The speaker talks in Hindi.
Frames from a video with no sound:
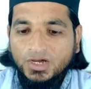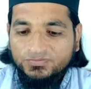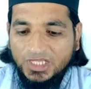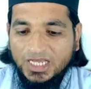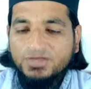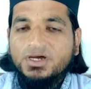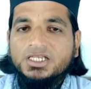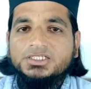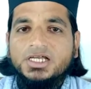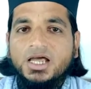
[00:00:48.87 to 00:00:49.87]
अफतारी
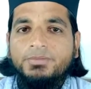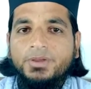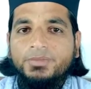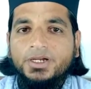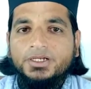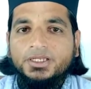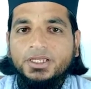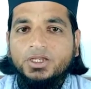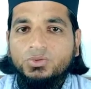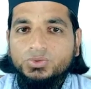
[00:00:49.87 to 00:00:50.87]
वाली जगह पे बैठ
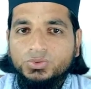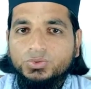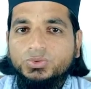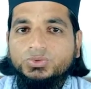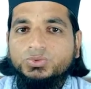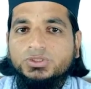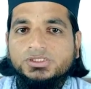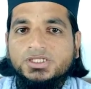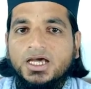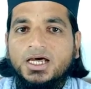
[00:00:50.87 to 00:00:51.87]
के खुशू खुशू
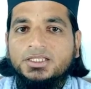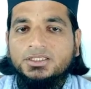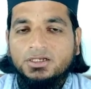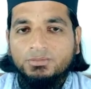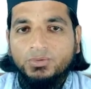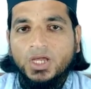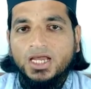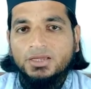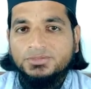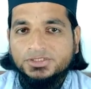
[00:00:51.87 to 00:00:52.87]
के साथ रब्बुल
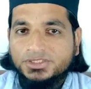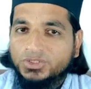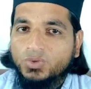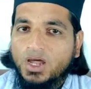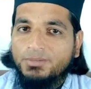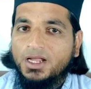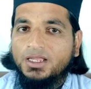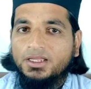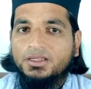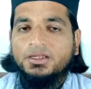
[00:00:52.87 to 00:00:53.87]
रबालमीन से दुआ
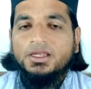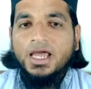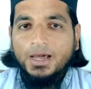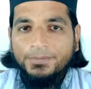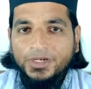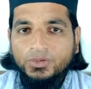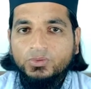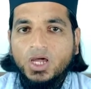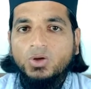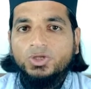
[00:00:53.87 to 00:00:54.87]
मांगें अपने
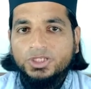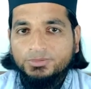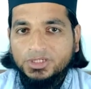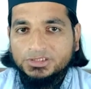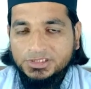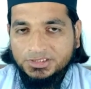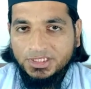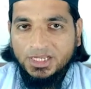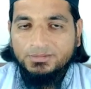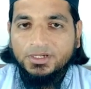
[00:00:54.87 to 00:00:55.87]
गुनाहों की बख्शिश
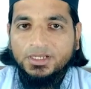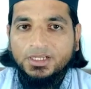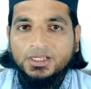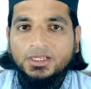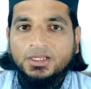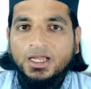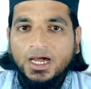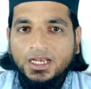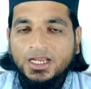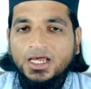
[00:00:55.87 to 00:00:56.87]
तलब करें
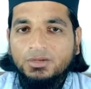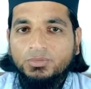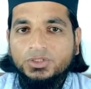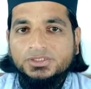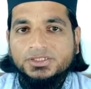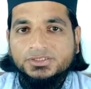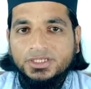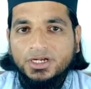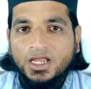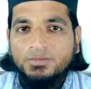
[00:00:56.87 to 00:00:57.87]
अल्लाह रब्ज़त
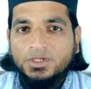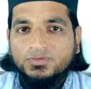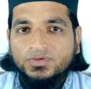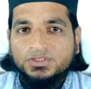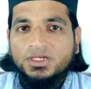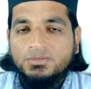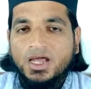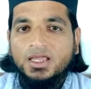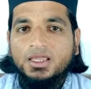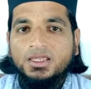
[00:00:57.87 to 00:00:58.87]
से रहमत फजल
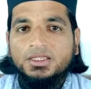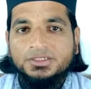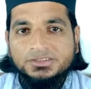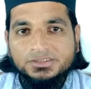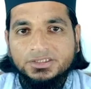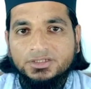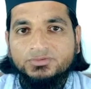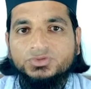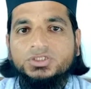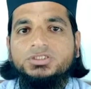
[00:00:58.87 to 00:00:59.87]
मांगें रिज की
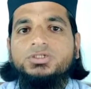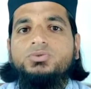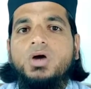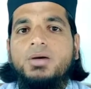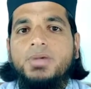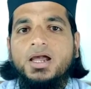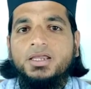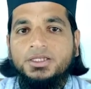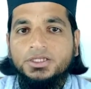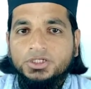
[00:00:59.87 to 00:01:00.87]
वसत की दुआ
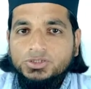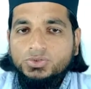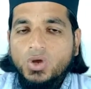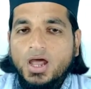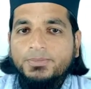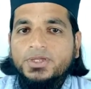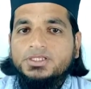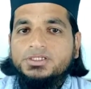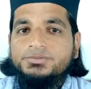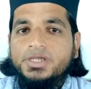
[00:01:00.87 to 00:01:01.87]
मांगें जो
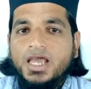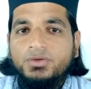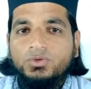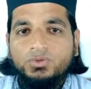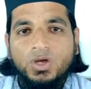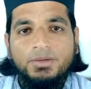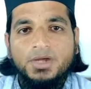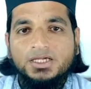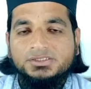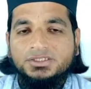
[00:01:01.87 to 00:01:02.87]
आपके जी में आए वो दुआ
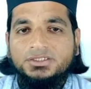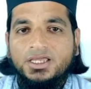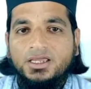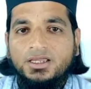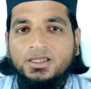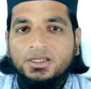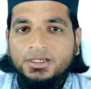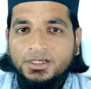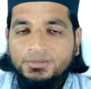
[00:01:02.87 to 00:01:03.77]
मांग सकते हैं